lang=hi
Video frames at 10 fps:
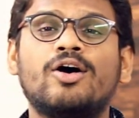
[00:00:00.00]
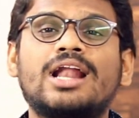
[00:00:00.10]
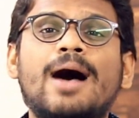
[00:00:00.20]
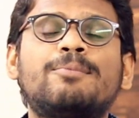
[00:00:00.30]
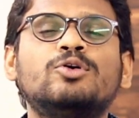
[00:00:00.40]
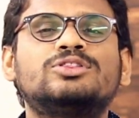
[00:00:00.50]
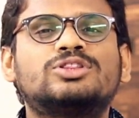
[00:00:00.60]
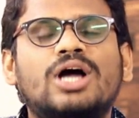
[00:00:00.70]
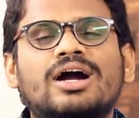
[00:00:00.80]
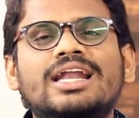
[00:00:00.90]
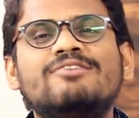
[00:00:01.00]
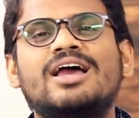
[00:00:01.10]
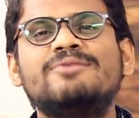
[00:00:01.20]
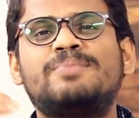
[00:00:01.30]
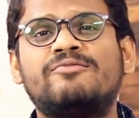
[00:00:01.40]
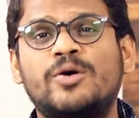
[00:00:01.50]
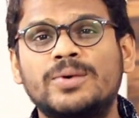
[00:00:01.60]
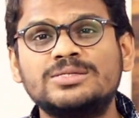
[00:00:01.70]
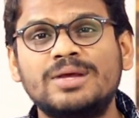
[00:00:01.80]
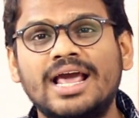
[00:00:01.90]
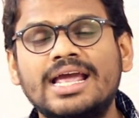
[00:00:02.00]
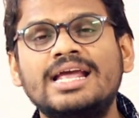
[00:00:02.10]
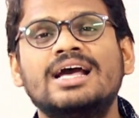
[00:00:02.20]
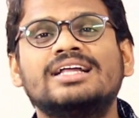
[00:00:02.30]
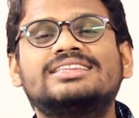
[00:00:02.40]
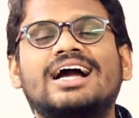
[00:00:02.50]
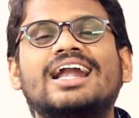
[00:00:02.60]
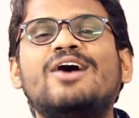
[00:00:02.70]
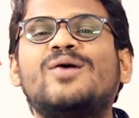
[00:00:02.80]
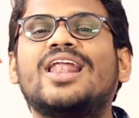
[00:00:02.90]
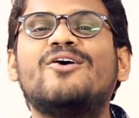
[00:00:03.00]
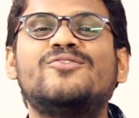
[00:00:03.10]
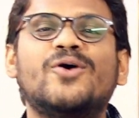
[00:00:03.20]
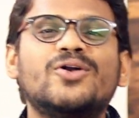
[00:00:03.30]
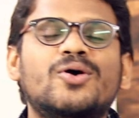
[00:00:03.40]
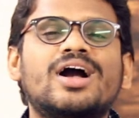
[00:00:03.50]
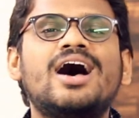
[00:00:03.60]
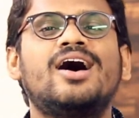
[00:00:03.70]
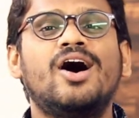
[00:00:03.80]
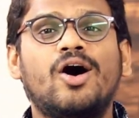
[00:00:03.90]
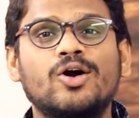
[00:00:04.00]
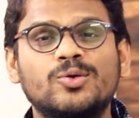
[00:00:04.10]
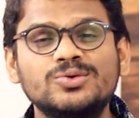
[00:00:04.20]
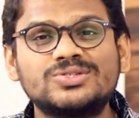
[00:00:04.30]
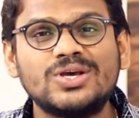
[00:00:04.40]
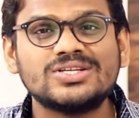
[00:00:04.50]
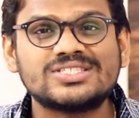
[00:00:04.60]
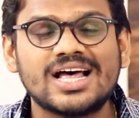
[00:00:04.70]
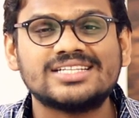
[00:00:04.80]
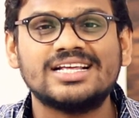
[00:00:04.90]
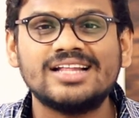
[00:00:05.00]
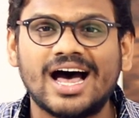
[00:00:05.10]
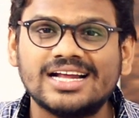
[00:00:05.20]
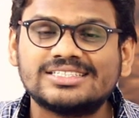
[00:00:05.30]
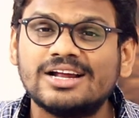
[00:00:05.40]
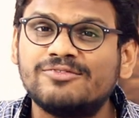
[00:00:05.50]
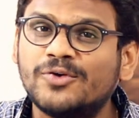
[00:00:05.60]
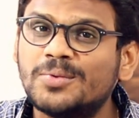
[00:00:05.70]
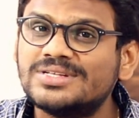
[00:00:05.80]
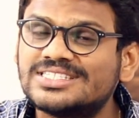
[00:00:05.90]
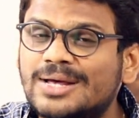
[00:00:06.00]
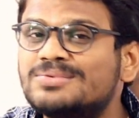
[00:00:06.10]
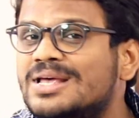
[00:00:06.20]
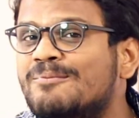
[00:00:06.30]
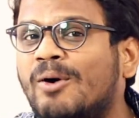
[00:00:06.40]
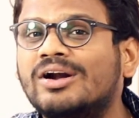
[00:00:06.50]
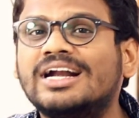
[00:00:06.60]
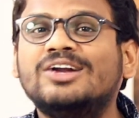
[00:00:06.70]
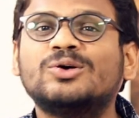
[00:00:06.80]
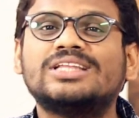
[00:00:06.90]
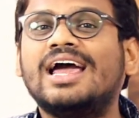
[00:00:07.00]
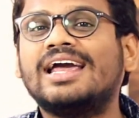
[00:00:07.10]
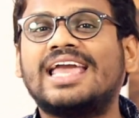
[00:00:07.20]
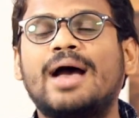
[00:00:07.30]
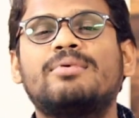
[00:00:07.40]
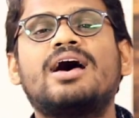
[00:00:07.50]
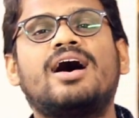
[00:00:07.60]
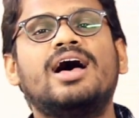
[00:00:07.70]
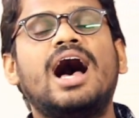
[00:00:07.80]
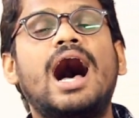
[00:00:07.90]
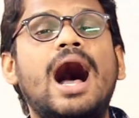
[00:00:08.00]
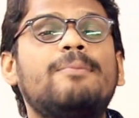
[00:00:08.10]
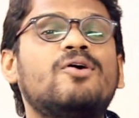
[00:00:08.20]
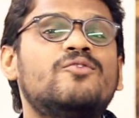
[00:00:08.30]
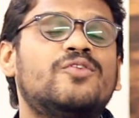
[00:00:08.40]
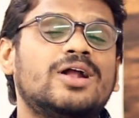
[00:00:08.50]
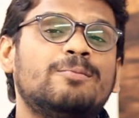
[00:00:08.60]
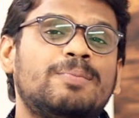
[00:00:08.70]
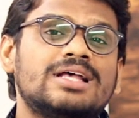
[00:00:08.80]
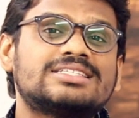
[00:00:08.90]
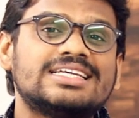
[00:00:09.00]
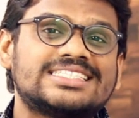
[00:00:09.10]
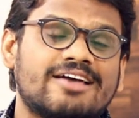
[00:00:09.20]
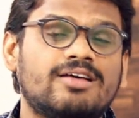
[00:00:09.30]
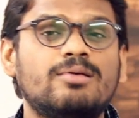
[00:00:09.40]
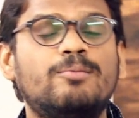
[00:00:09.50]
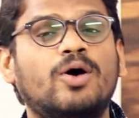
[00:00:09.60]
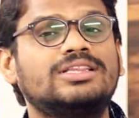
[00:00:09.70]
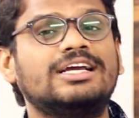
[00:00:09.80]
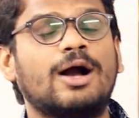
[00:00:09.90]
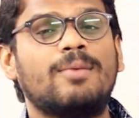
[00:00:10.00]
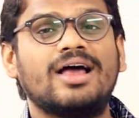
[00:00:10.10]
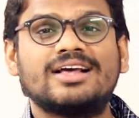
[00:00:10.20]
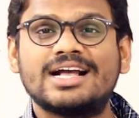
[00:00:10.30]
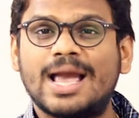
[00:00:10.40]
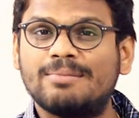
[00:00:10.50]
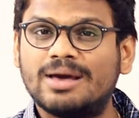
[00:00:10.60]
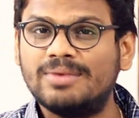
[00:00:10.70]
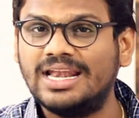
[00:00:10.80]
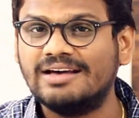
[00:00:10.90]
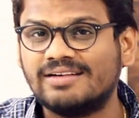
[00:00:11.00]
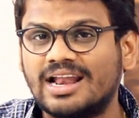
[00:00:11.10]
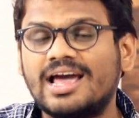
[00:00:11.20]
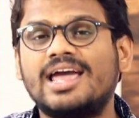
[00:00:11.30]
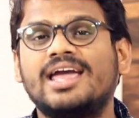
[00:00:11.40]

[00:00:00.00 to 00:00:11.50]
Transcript: और आपको तगड़ी वाली परफॉर्मेंस मिलेगी तगड़ा वाला फोन होगा और उसके साथ साथ आजकल फोन में सबसे इंपॉर्टेंट होता है कैमरा आपको वन प्लस के सेवन में बहुत ही कमाल का कैमरा मिलने वाला